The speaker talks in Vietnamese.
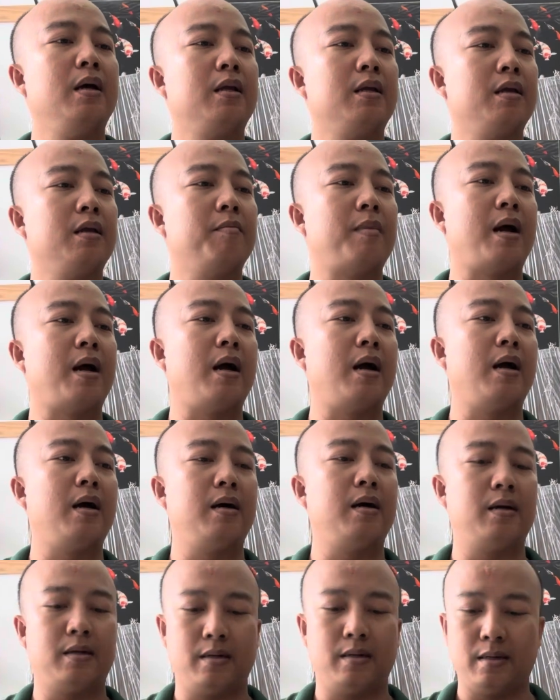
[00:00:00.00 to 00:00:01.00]
nhưng mà
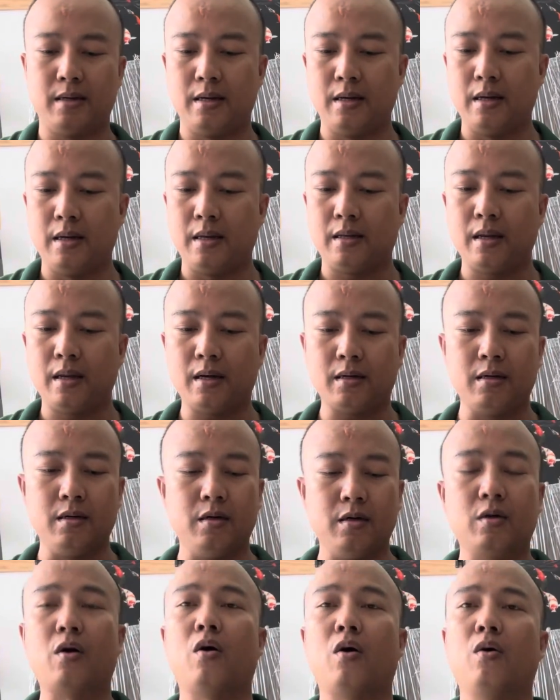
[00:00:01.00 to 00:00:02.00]
chất
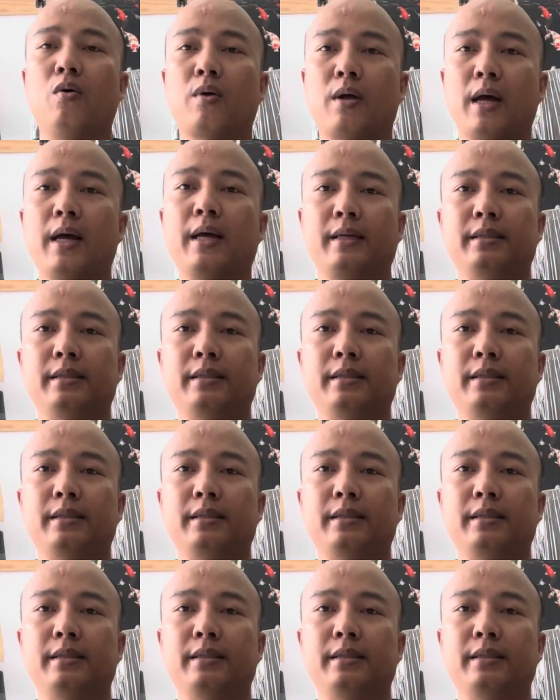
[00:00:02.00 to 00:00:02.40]
lượng còn ok